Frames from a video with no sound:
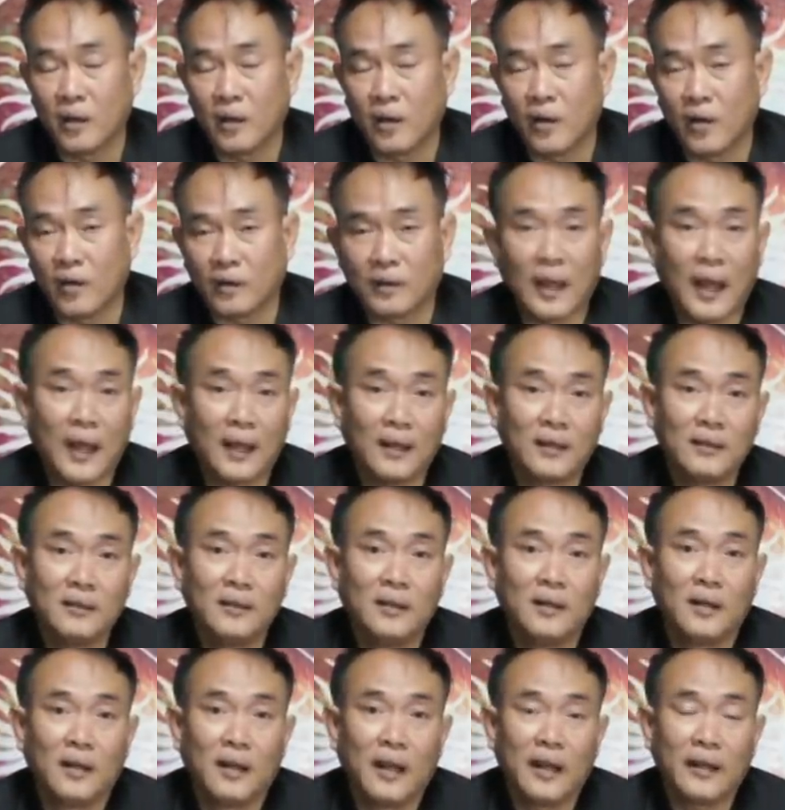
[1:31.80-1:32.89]
ออกทั้ง
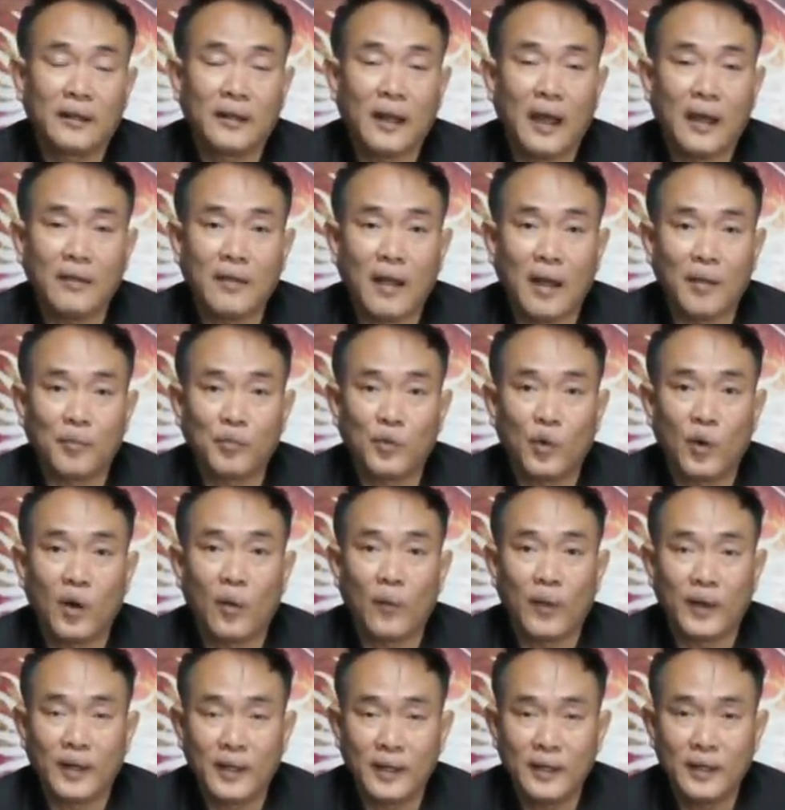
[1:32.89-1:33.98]
เลขท้าย 3 ตัวรา
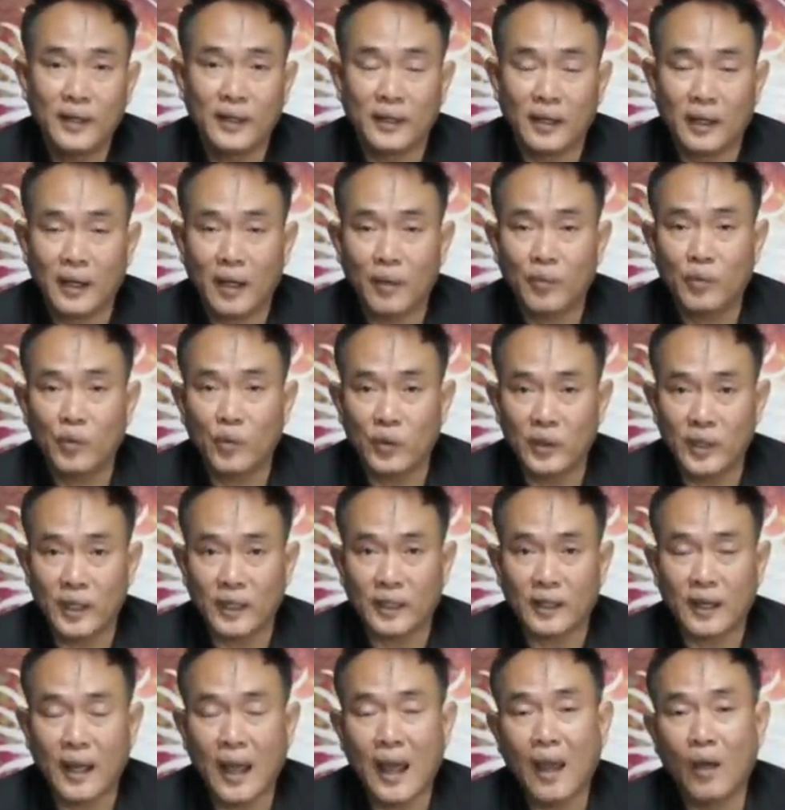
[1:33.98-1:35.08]
งวัลที่1นะครับ
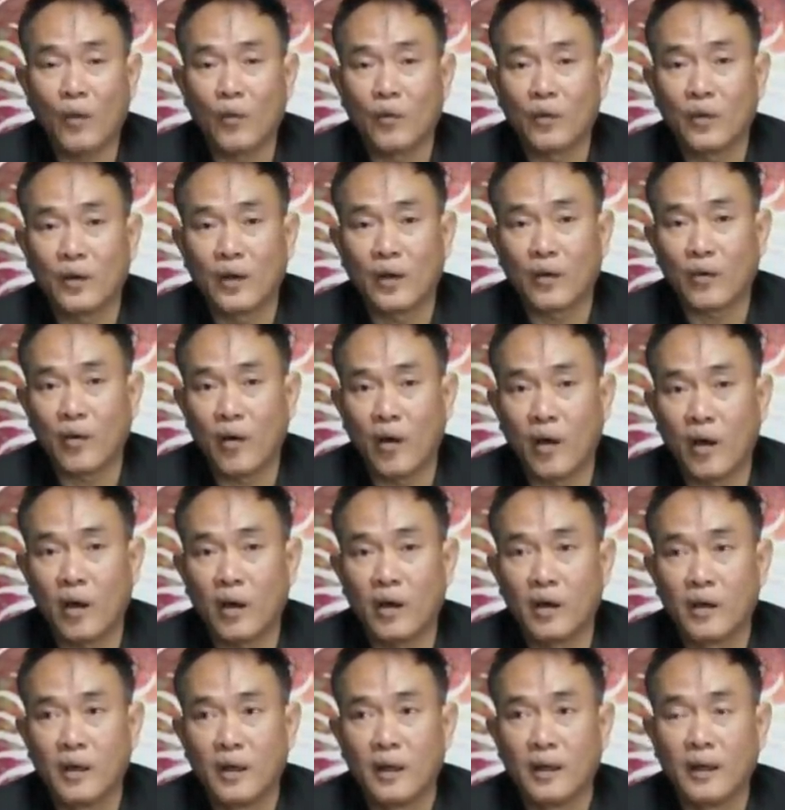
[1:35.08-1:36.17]
079 แล้วก็
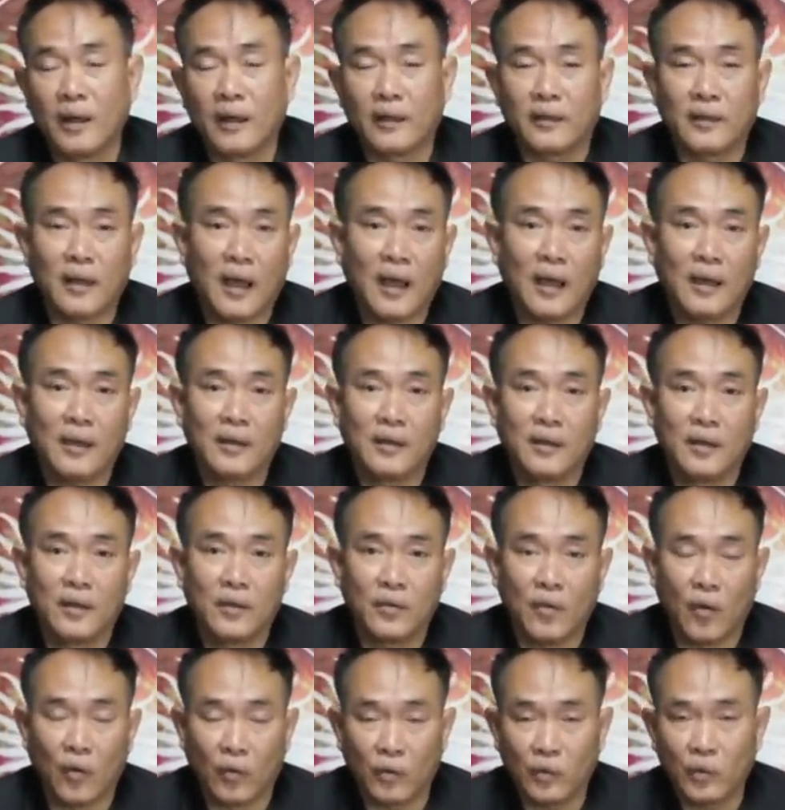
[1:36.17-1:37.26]
เลขท้าย
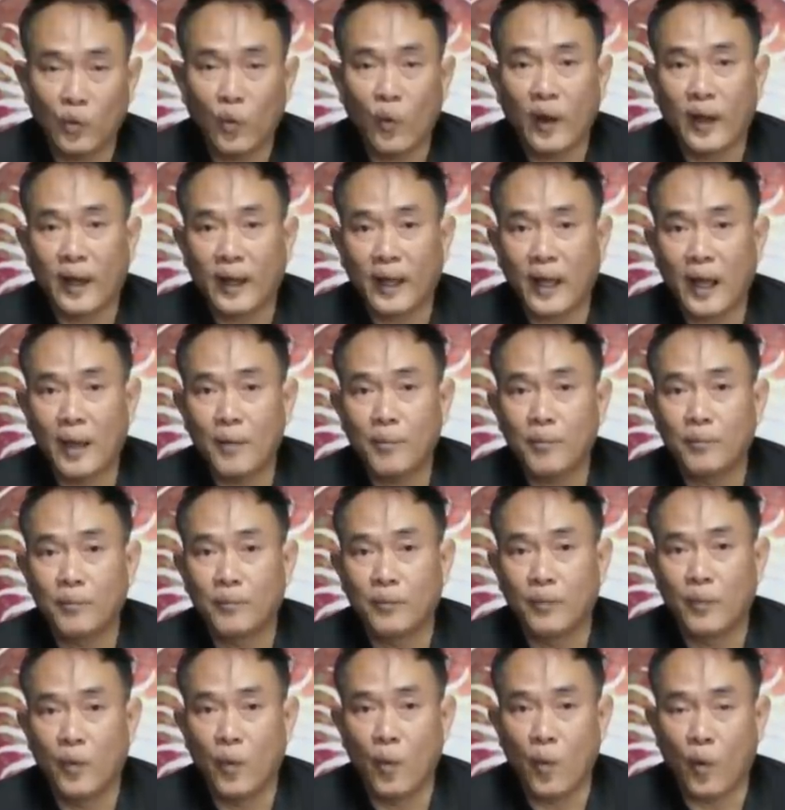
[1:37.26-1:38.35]
2 ตัวนะครับ
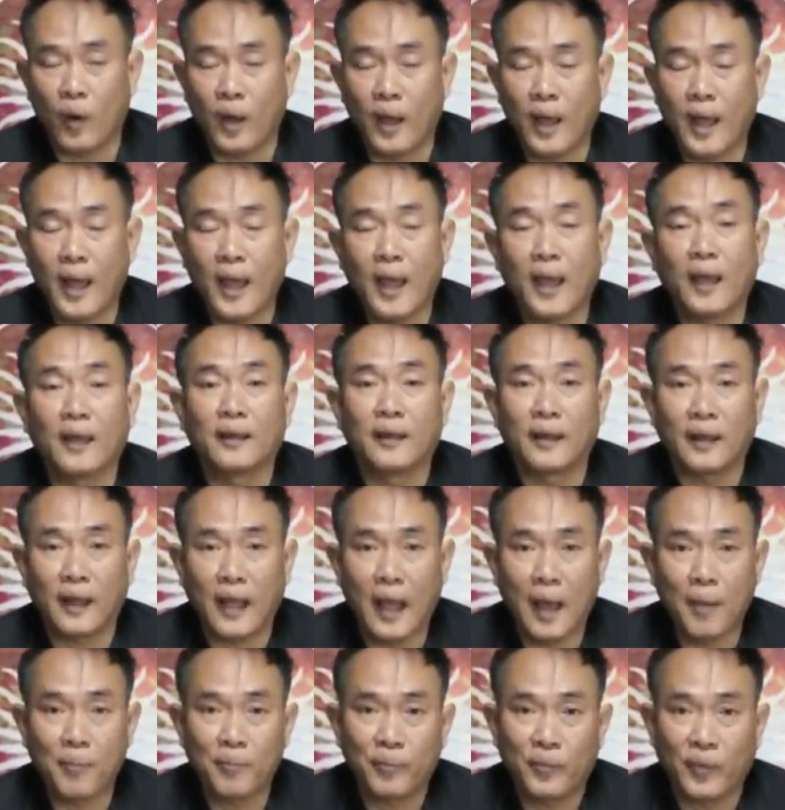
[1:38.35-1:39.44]
65นะค
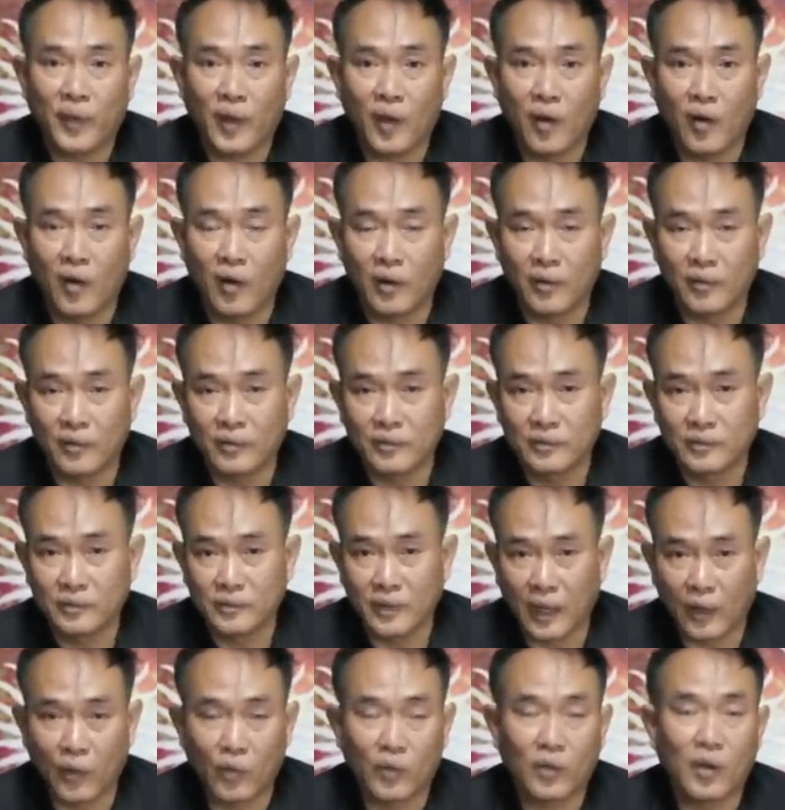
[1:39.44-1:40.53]
รับ ก็ห
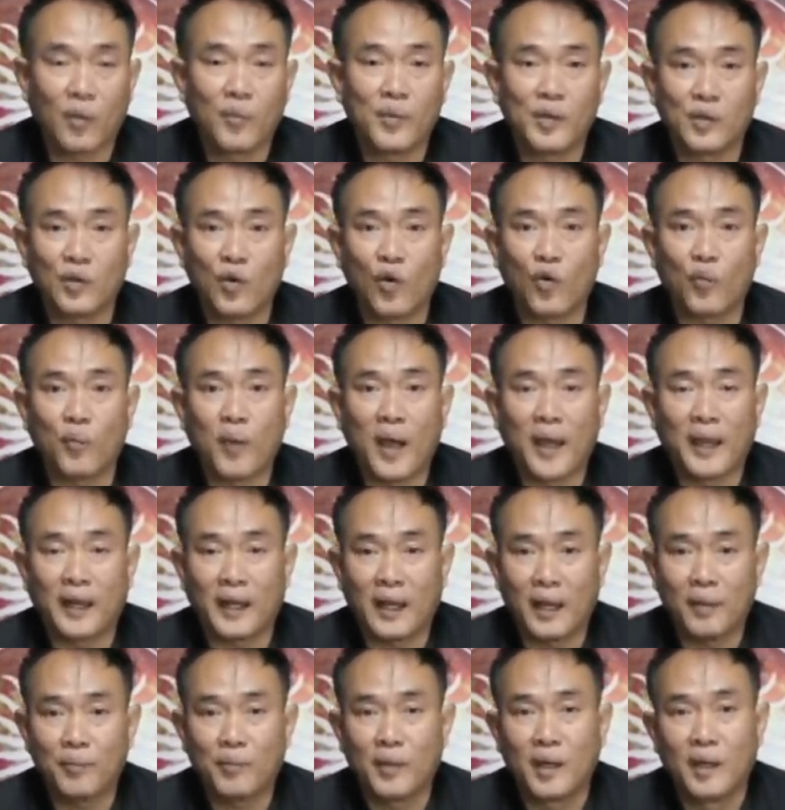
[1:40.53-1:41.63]
ลายคนก็มีโชคไปนะ
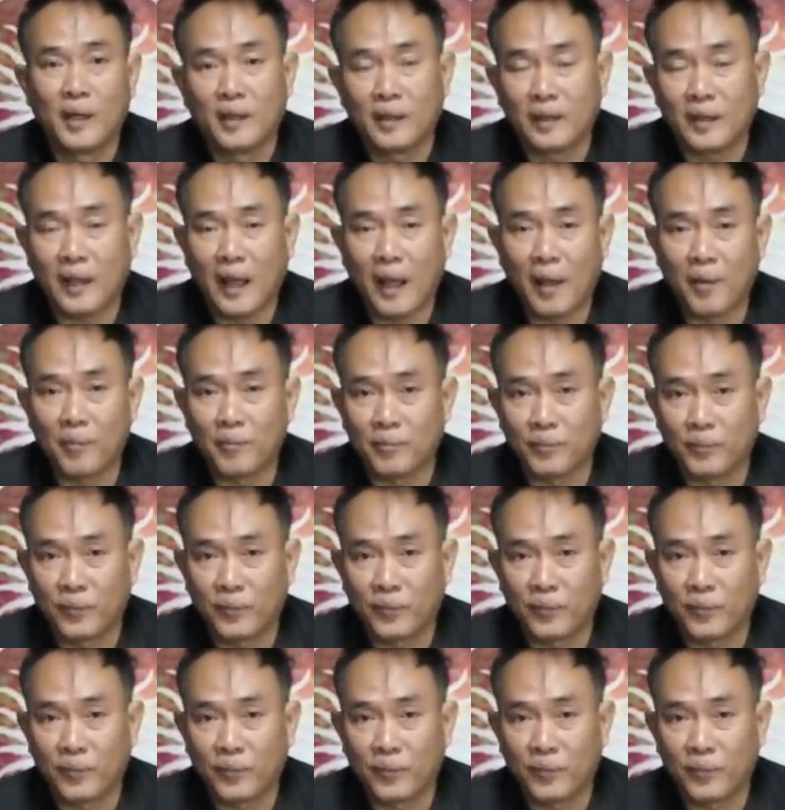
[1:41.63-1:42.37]
ครับ ตาม